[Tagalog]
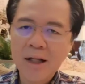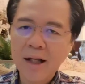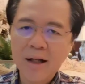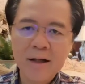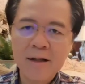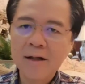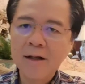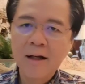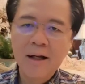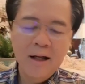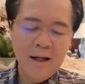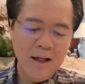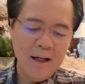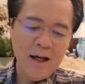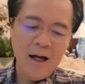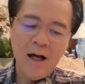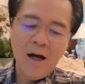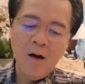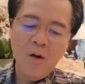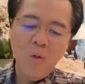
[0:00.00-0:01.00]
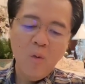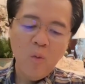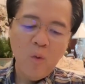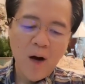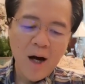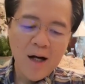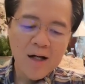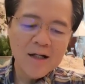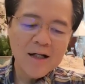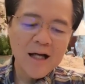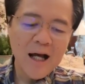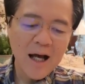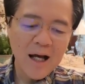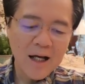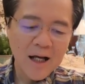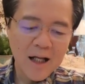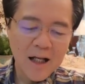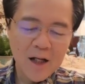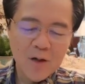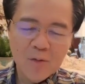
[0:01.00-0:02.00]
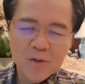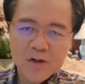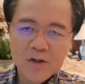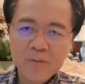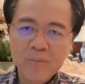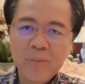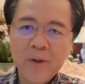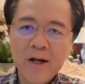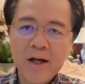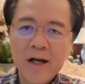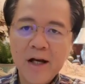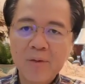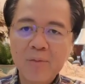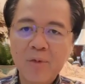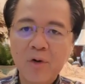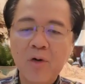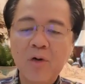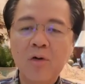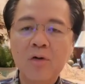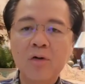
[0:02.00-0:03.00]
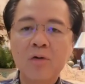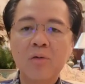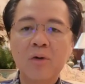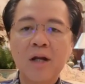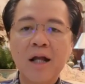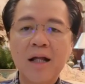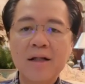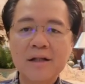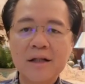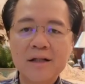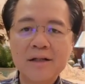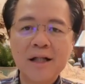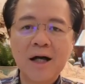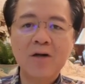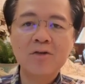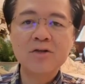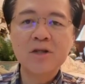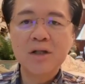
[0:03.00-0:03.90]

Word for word: wala. Huwag gagalawin yung pera mo. Yung 100,000